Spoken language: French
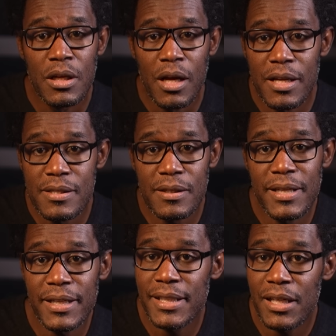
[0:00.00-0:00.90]
laissant
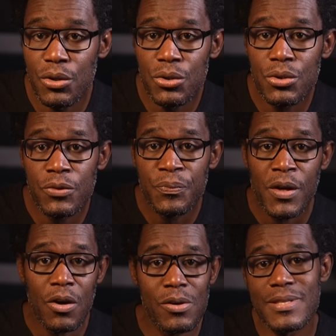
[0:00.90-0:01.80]
derrière eux
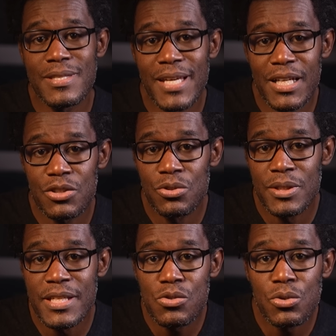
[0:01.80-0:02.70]
un sillage de
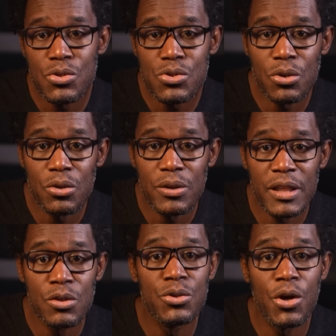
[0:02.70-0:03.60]
destruction et
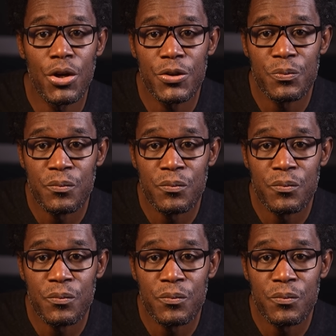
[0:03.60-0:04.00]
de deuil.